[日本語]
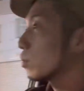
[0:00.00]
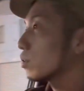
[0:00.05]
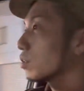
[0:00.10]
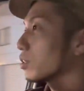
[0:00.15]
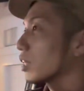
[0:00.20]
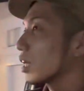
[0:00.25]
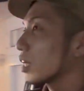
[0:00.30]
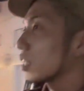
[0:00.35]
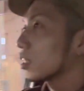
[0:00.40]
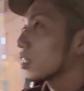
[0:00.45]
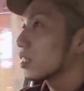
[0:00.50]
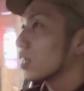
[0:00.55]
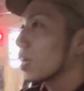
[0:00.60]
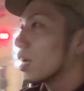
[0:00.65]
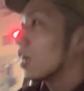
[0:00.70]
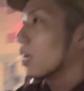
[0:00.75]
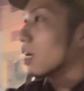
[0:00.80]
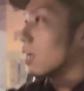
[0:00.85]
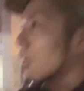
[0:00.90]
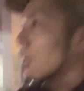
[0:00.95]
育系でさ。
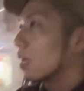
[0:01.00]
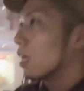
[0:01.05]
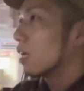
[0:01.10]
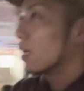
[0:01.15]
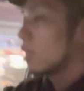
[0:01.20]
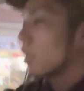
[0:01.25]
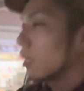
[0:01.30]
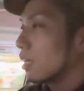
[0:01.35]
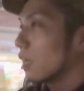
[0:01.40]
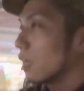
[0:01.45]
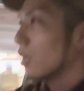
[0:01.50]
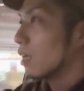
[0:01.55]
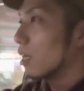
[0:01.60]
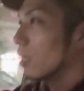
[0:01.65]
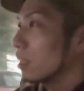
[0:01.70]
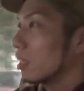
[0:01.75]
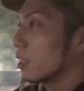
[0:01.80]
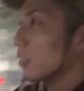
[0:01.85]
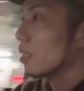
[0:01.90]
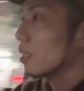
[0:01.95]

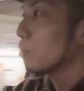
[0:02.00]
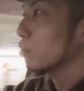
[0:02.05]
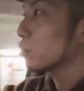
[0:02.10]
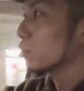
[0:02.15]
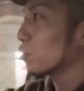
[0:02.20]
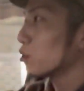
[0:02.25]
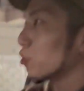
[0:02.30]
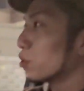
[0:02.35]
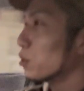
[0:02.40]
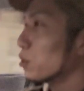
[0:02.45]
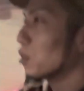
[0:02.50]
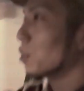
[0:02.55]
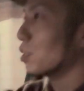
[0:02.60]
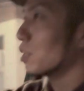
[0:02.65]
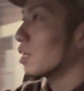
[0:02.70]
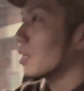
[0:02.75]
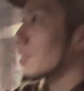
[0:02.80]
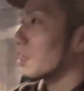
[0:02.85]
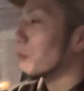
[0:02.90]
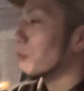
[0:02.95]
でもその、
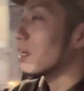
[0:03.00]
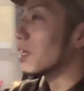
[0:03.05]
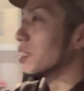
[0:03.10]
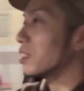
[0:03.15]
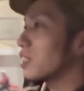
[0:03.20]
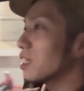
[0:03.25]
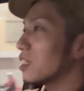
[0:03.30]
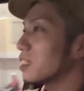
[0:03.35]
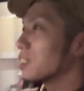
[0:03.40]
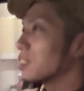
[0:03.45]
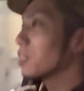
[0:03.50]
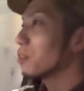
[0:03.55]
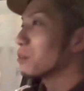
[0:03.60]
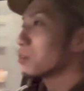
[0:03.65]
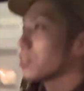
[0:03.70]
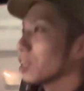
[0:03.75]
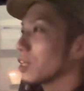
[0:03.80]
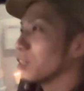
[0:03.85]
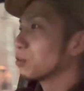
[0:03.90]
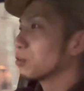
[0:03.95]
岩井先生の
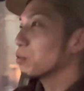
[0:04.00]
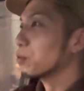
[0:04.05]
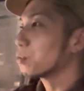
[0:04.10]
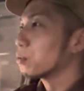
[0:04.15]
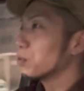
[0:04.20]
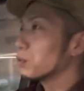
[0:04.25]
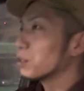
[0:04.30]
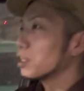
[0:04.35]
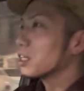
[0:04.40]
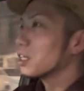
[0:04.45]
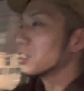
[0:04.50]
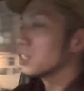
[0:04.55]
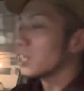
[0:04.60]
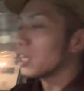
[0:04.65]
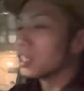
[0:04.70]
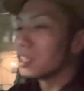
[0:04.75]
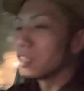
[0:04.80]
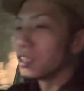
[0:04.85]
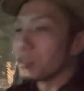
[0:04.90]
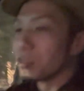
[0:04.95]
政党後継者
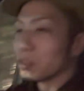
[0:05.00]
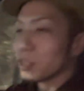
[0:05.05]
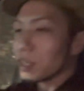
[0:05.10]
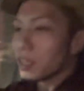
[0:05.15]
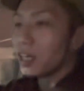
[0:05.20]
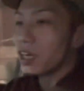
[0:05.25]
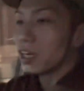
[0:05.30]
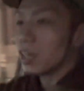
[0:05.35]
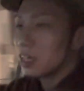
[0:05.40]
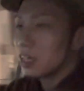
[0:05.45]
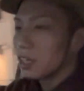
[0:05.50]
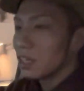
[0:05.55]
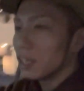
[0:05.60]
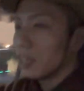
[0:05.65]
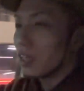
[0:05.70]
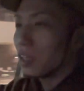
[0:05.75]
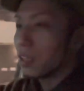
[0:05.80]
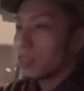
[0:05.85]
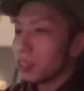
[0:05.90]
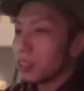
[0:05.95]
かって言ったら、
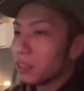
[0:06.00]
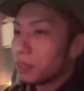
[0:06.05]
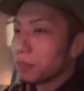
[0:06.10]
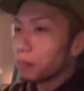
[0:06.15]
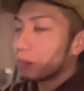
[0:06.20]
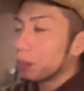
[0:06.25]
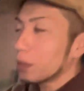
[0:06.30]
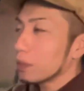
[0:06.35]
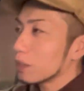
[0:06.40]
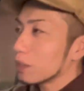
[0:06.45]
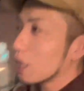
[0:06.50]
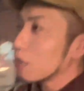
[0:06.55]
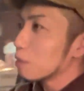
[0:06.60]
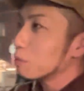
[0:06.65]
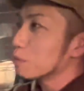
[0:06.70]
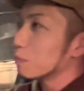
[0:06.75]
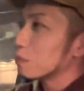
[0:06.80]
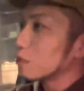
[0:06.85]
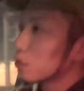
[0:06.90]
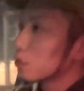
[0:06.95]
だいぶ
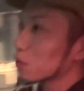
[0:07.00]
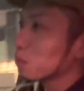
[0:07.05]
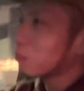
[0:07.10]
その